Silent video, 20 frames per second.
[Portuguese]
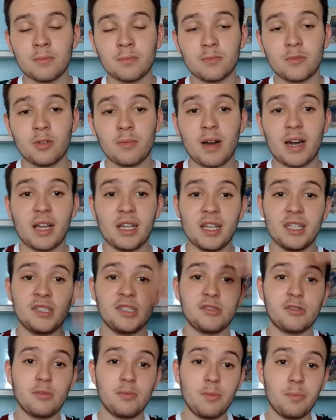tomar
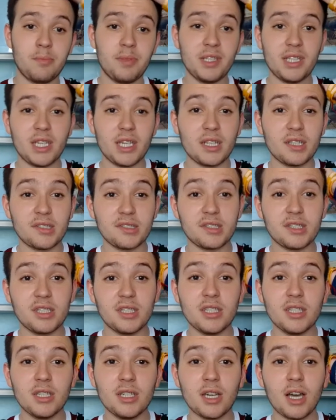rédeas como pequenos
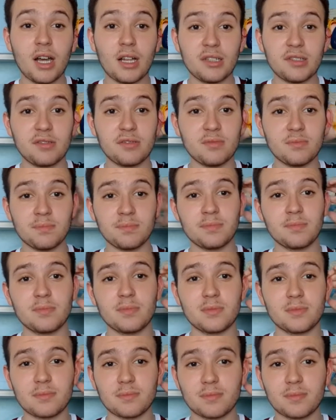que as,
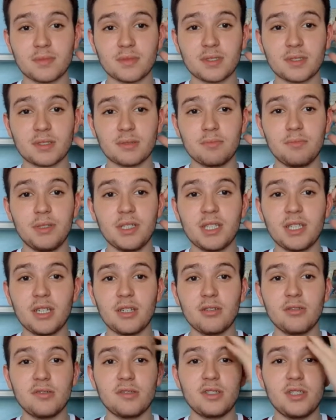
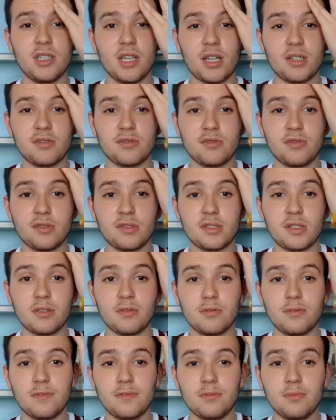pequenos que
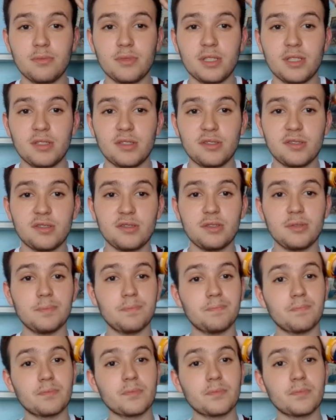assustam o Fluminense.